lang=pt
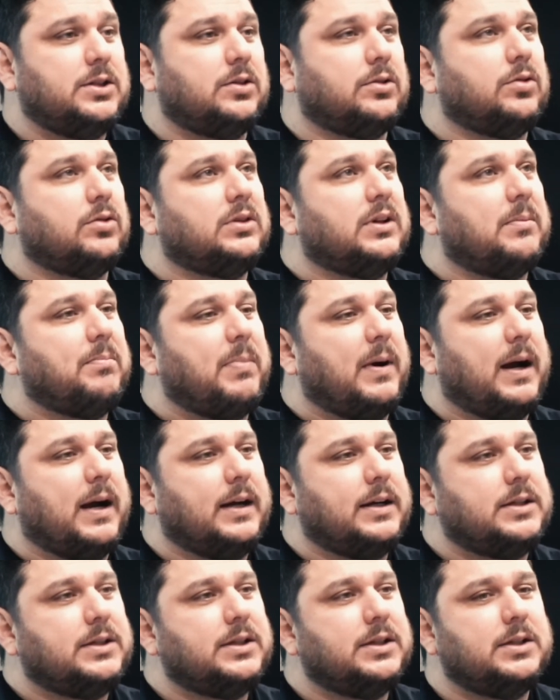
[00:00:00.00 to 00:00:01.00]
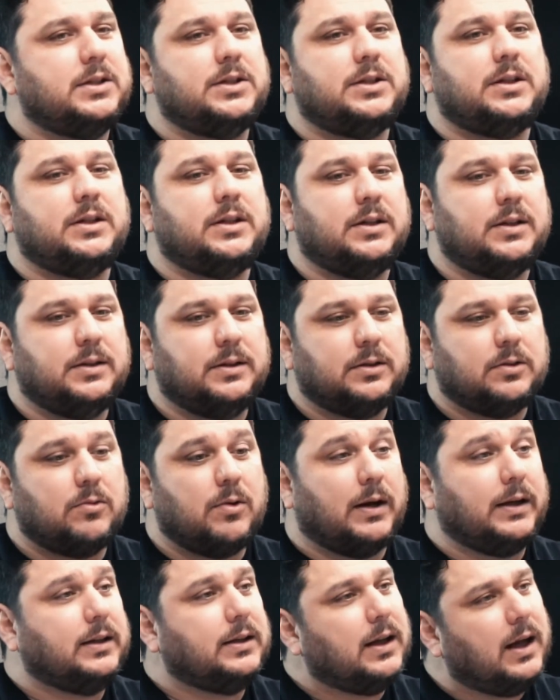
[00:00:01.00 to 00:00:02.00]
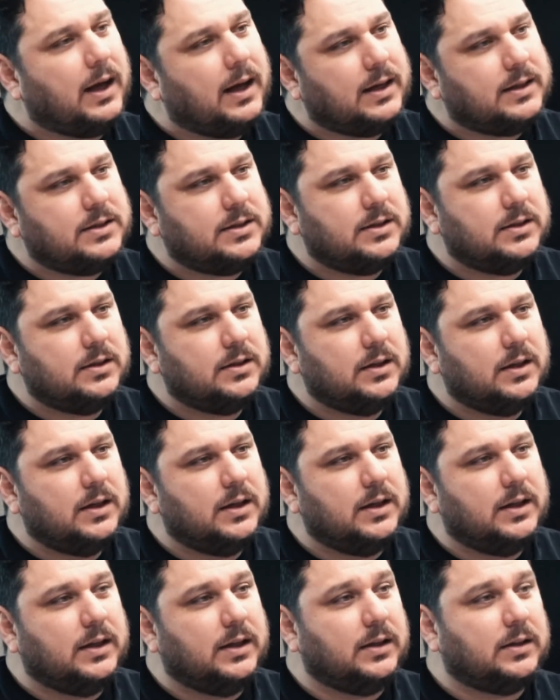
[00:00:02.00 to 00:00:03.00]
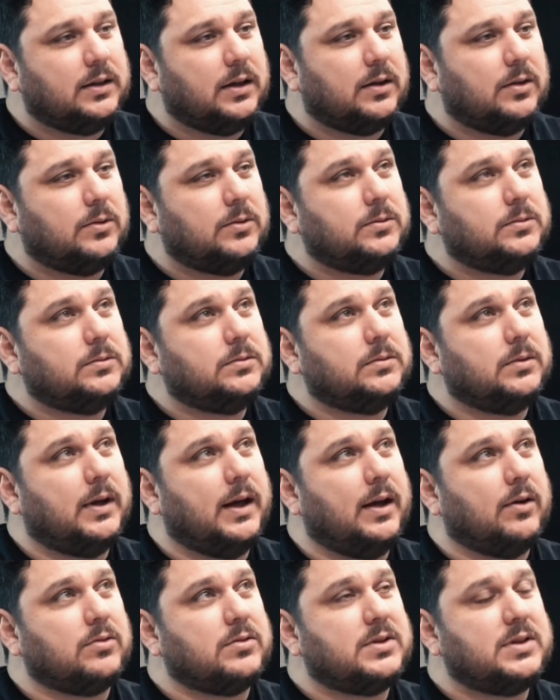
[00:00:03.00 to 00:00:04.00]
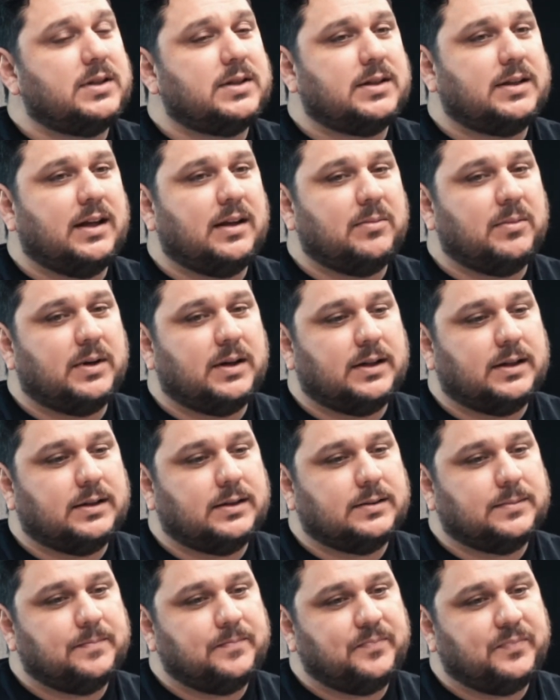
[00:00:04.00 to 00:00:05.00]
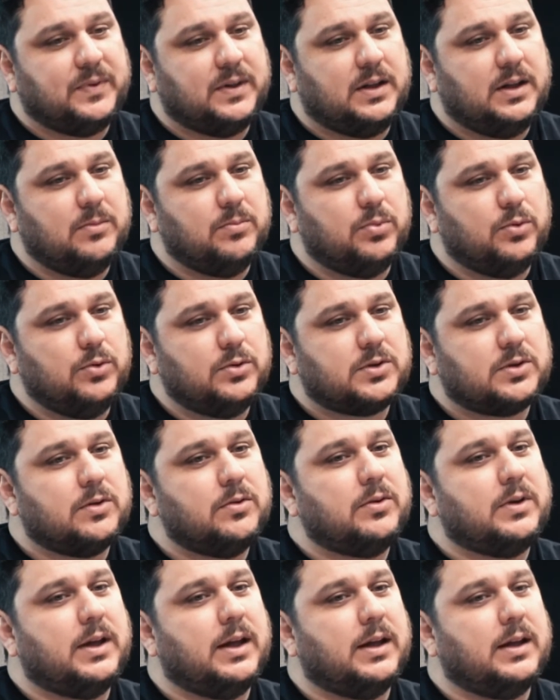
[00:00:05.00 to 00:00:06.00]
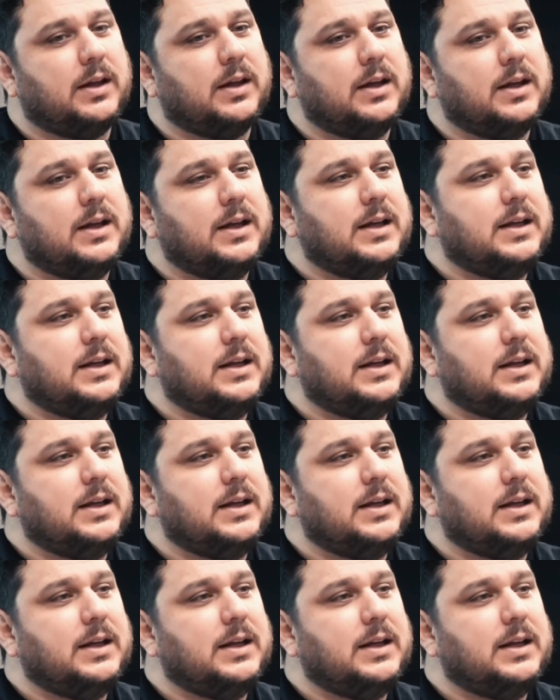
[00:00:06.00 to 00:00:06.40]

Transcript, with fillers: de toda a parte de qualidade. Então, é um sistema que busca o quê?